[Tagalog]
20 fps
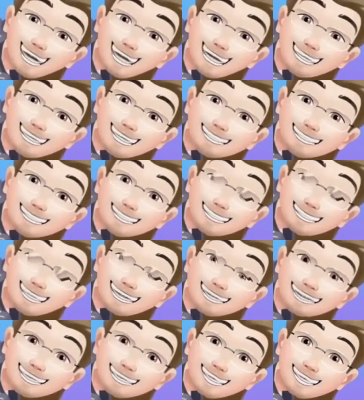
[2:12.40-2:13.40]
in
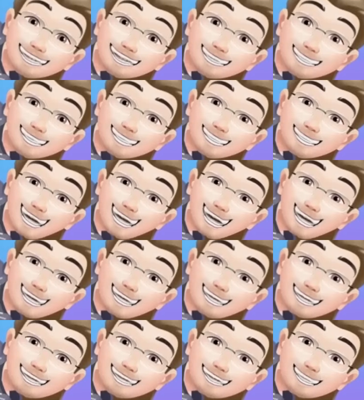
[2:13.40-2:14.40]
behalf of Tikoy
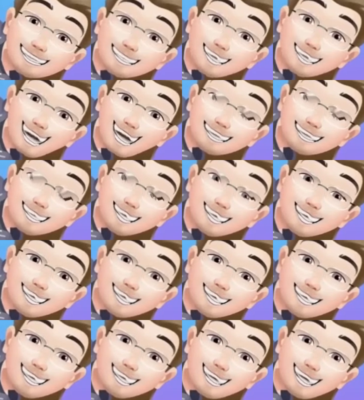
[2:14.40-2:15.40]
Maswerte family
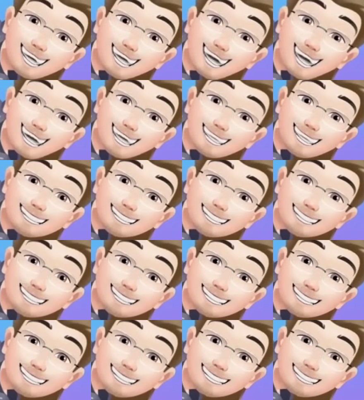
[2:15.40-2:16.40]
thank
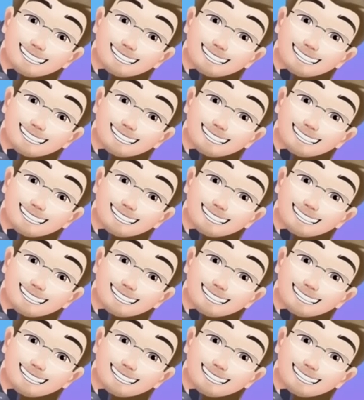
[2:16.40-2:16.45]
you